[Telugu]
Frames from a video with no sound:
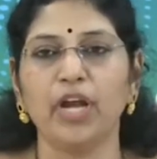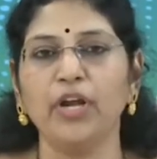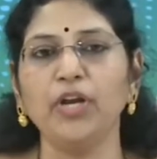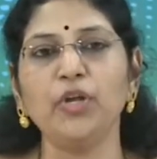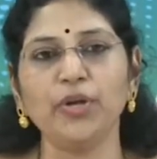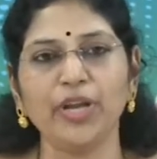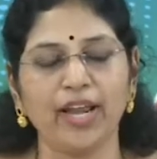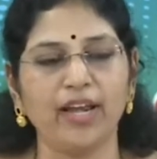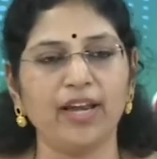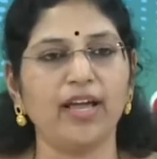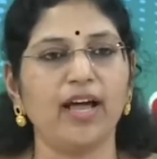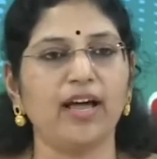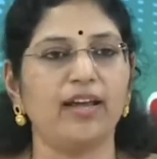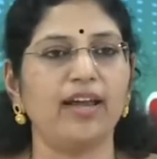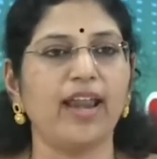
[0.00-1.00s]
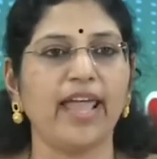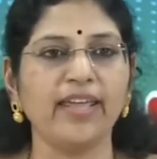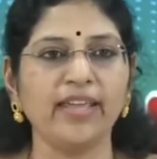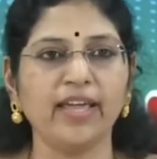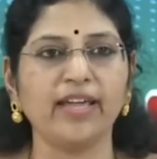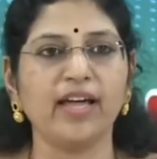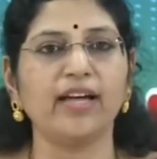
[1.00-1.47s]
రెండు నెలలుగా
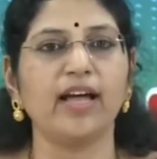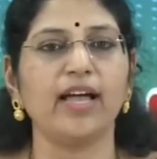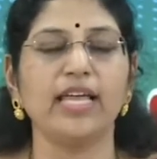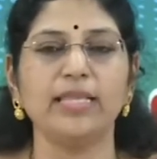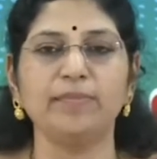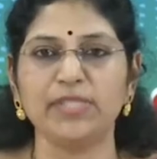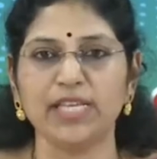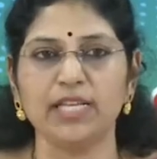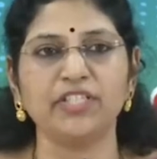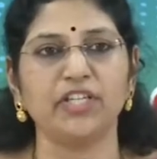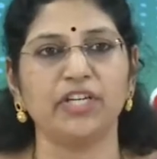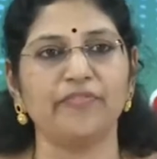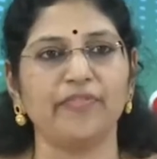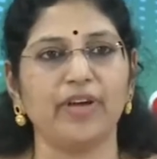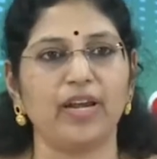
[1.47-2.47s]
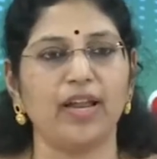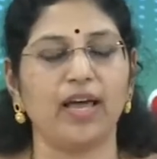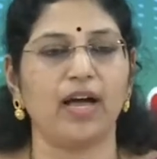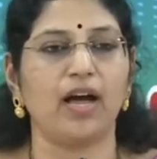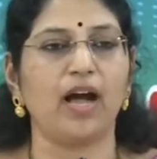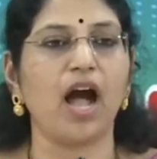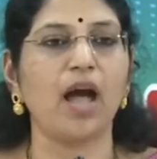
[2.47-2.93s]
లైంగికంగా హింసించడం వలన
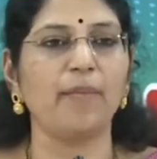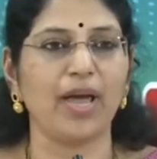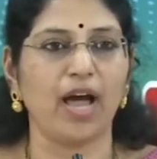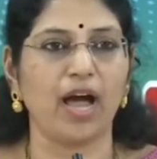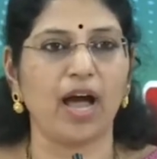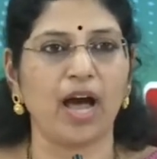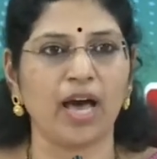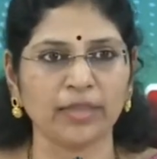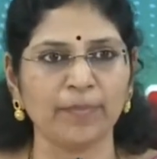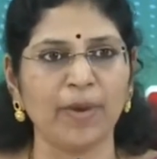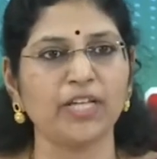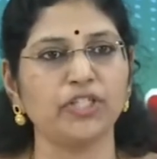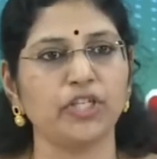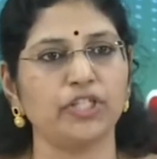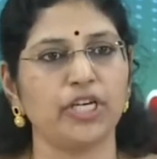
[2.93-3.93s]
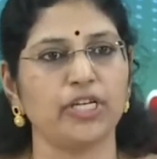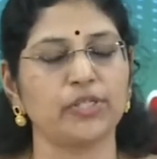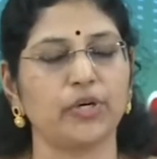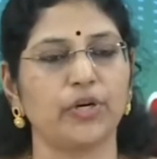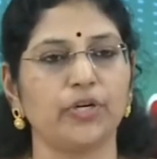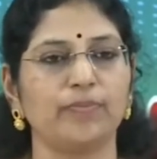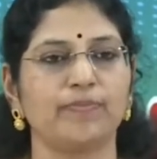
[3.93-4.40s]
ఆమె ఆత్మహత్య
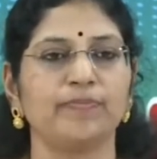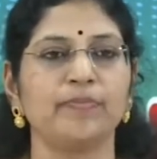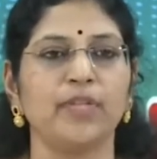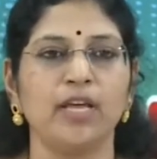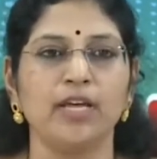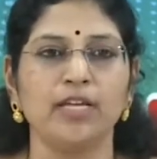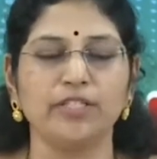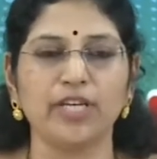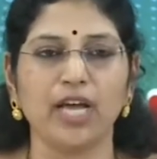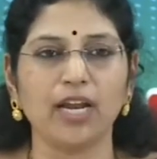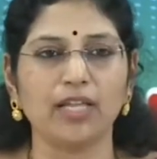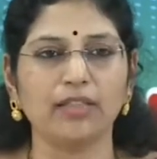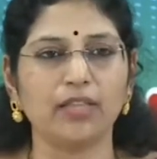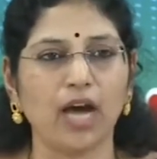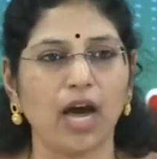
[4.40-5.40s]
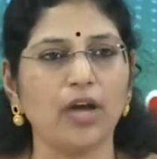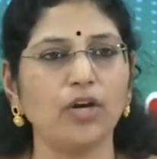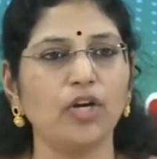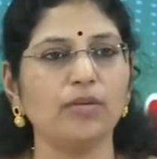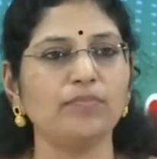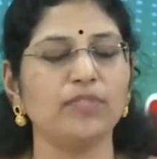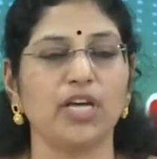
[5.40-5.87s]
చేసుకోవడం చాలా
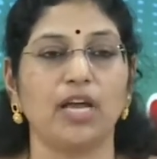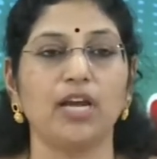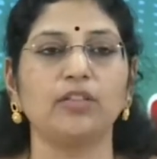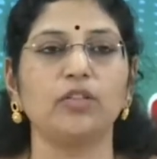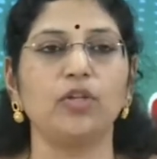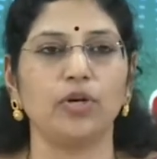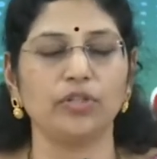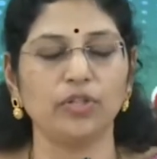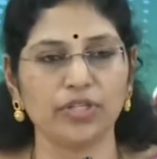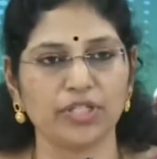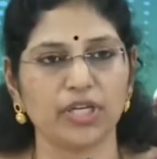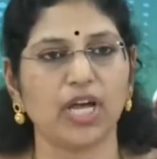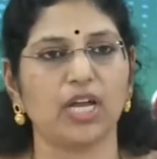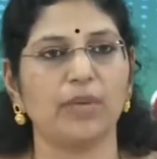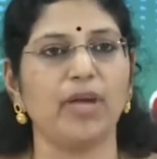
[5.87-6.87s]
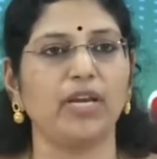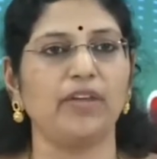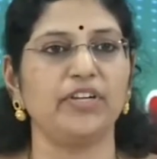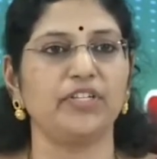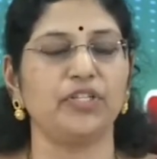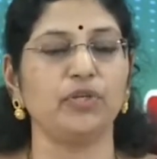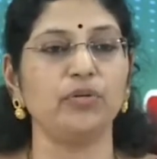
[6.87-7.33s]
దారుణం చాలా దురదృష్టకరమైన
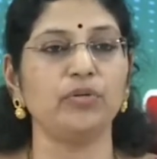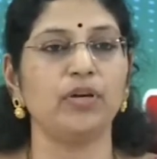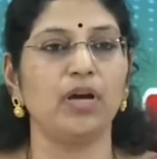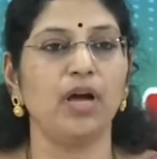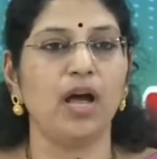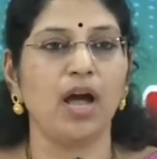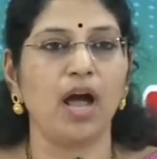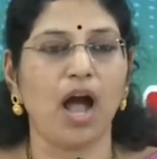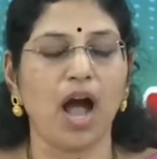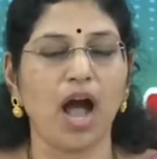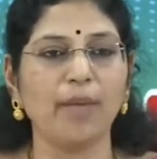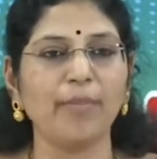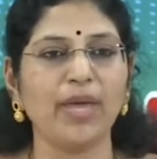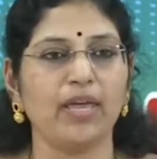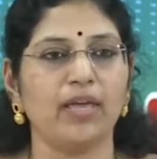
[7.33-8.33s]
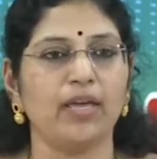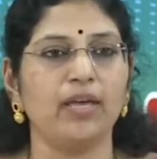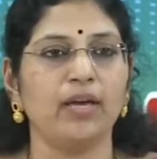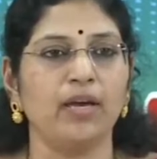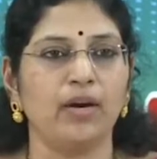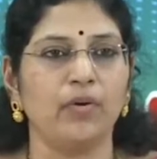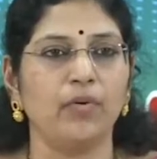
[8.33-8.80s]
విషయం ఆమె
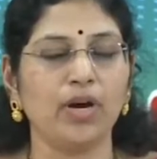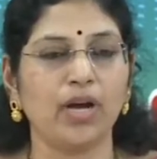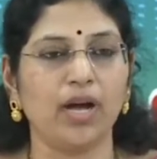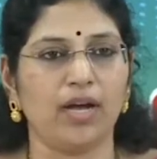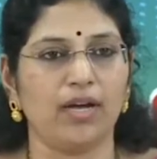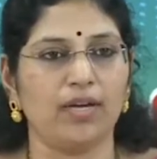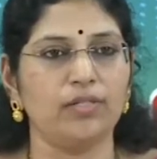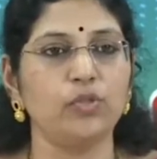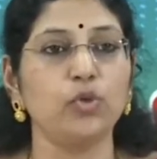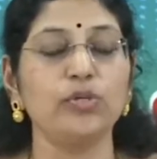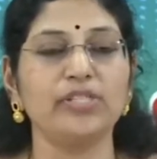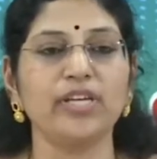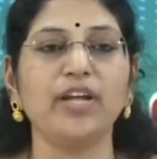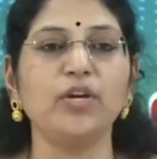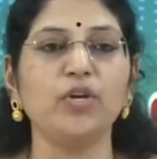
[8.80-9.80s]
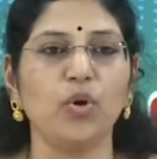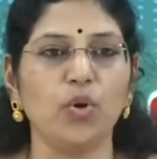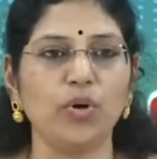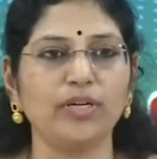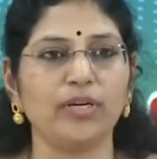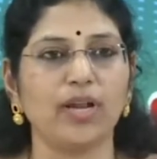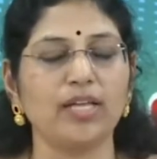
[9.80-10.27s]
ఒక సూసైడ్
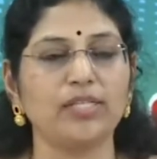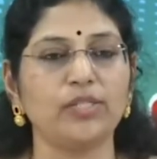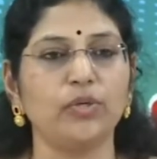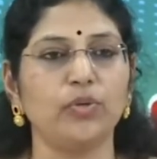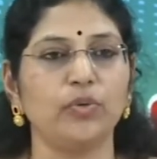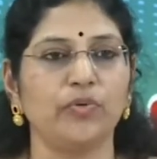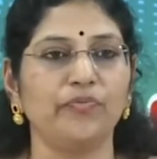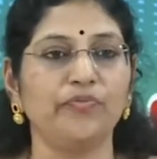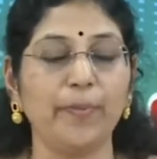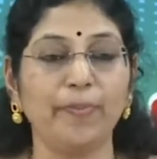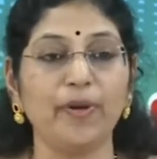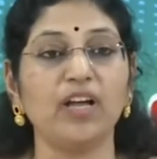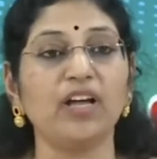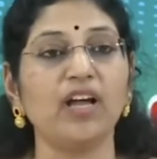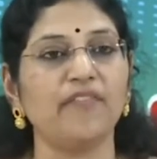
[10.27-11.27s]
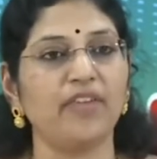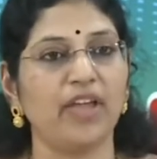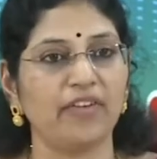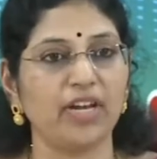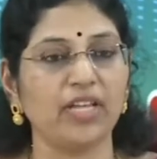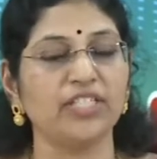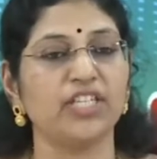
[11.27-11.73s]
నోట్ రాస్తూ విపులంగా
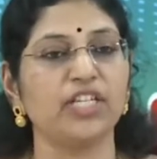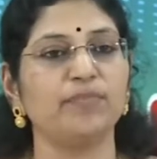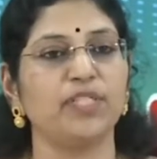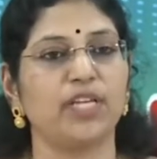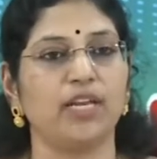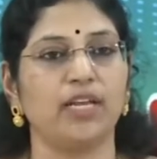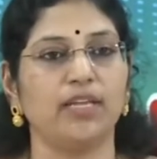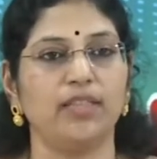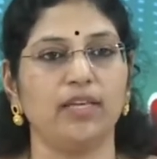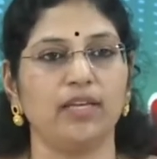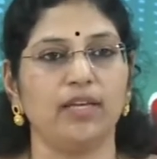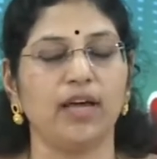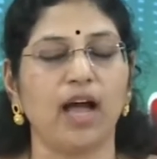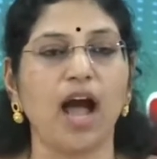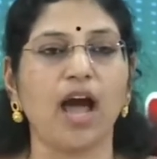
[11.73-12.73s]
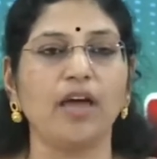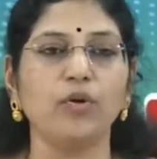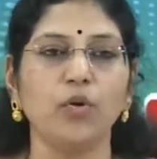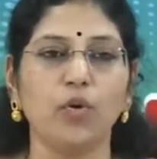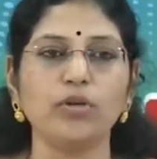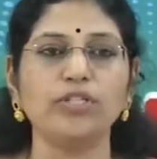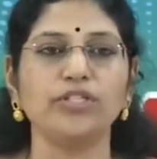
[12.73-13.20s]
వివరించడం జరిగింది ఆ
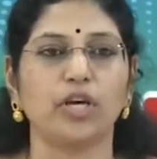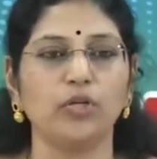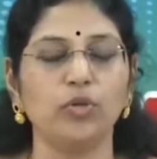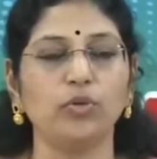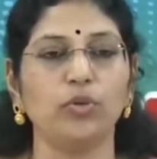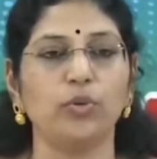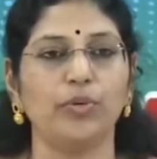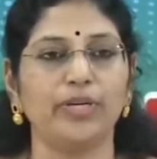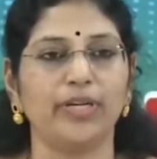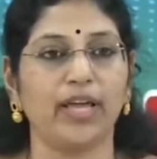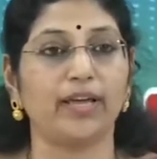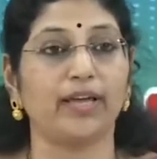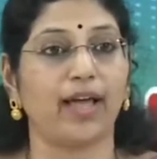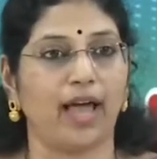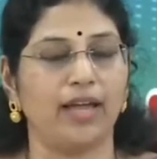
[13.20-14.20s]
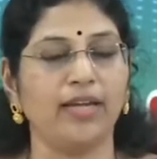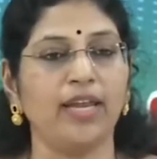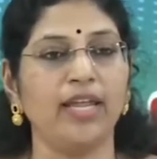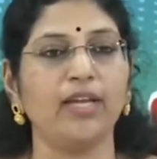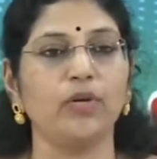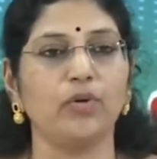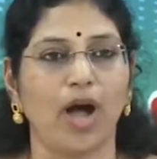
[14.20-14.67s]
నోట్ చదువుతూ ఉంటే
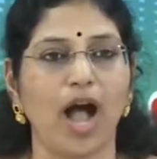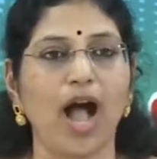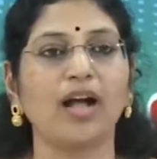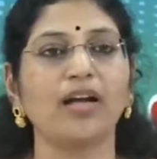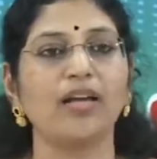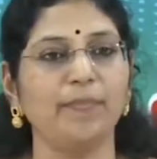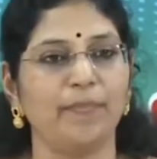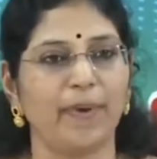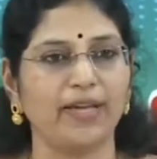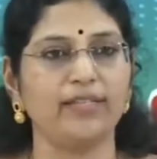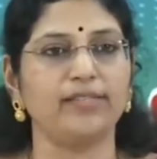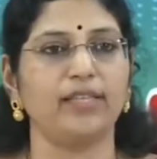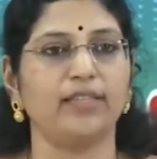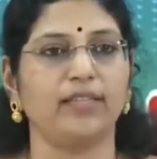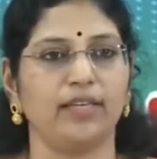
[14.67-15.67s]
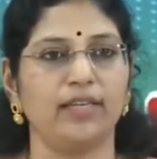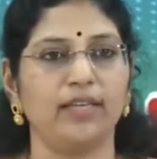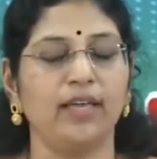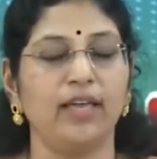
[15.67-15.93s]
కన్నీళ్లు ఆగని పరిస్థితి